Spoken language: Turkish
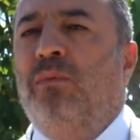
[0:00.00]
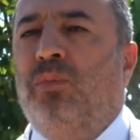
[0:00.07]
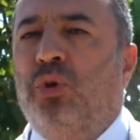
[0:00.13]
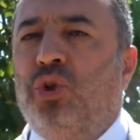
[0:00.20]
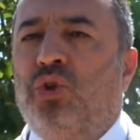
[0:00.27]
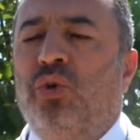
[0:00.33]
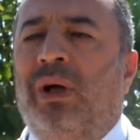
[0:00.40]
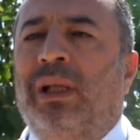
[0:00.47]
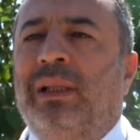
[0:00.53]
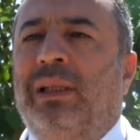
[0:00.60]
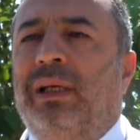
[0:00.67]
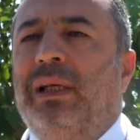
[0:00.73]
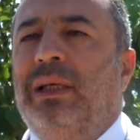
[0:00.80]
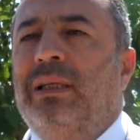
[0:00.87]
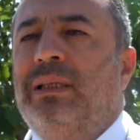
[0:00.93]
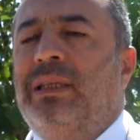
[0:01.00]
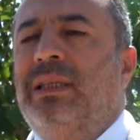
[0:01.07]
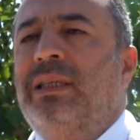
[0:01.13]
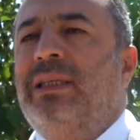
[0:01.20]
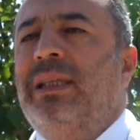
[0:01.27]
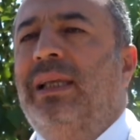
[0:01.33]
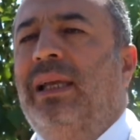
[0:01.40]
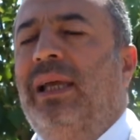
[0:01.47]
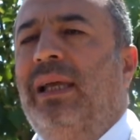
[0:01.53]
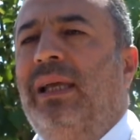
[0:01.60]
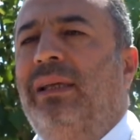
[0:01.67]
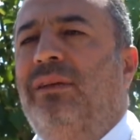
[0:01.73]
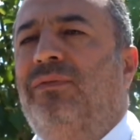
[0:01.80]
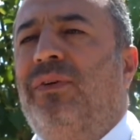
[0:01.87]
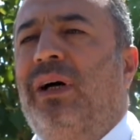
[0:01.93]
Bu şu anda sizlere
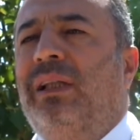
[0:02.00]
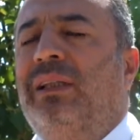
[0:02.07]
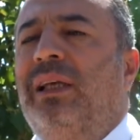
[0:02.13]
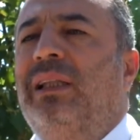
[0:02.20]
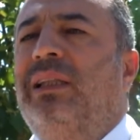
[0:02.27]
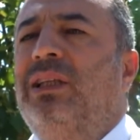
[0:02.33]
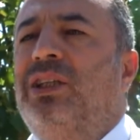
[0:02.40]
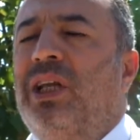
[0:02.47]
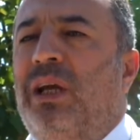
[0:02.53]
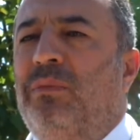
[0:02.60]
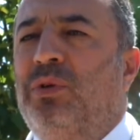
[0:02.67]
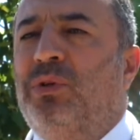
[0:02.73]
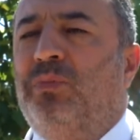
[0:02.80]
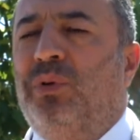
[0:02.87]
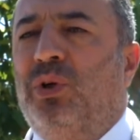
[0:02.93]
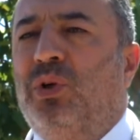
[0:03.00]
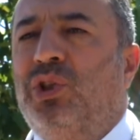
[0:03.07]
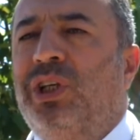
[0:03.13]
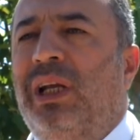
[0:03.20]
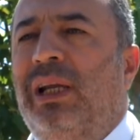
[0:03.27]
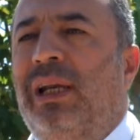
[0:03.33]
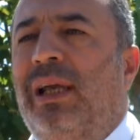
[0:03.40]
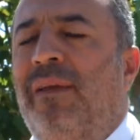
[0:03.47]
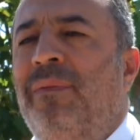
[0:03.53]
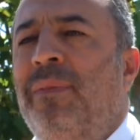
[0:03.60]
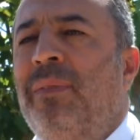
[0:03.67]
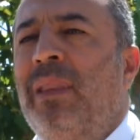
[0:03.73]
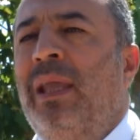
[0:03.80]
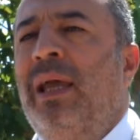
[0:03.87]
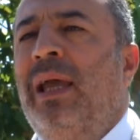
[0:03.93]
ifade edeceğimiz projeyle
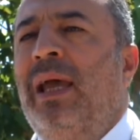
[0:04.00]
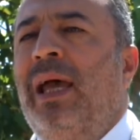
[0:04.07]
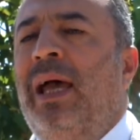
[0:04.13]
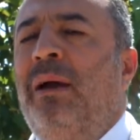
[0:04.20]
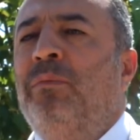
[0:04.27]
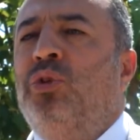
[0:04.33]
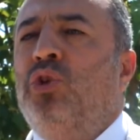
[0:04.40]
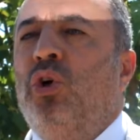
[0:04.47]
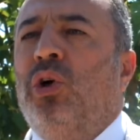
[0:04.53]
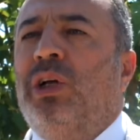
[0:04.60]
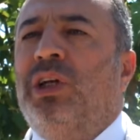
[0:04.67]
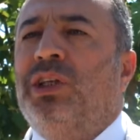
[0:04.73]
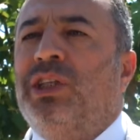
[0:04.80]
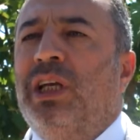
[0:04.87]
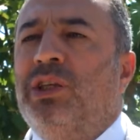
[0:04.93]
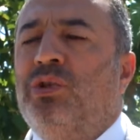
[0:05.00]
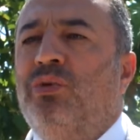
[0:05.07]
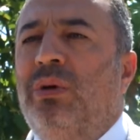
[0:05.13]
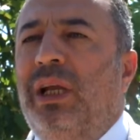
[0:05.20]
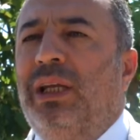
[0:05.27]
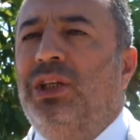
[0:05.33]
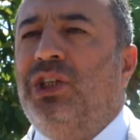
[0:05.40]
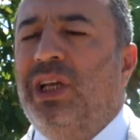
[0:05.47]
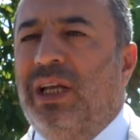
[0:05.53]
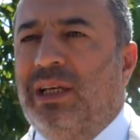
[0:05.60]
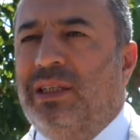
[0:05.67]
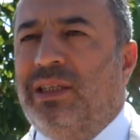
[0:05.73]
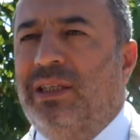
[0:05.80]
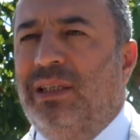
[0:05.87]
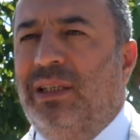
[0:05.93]
hem çok kısa süre
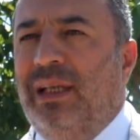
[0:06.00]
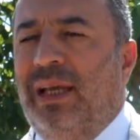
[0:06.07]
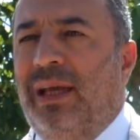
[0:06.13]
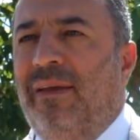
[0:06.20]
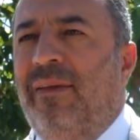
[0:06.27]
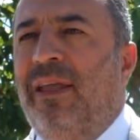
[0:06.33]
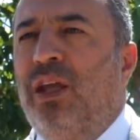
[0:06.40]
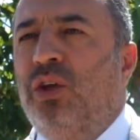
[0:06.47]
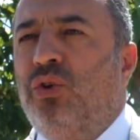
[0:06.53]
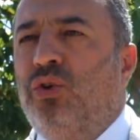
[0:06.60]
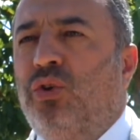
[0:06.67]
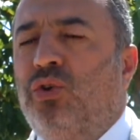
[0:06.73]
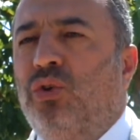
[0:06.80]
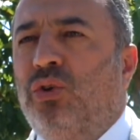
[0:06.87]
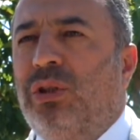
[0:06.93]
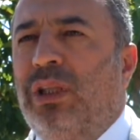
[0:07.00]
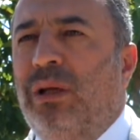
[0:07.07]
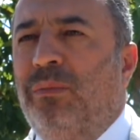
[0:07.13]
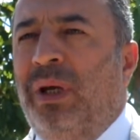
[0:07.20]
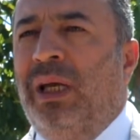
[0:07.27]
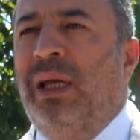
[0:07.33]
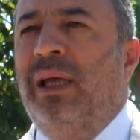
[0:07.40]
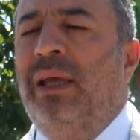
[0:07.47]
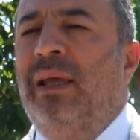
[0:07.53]
içerisinde kükürtleme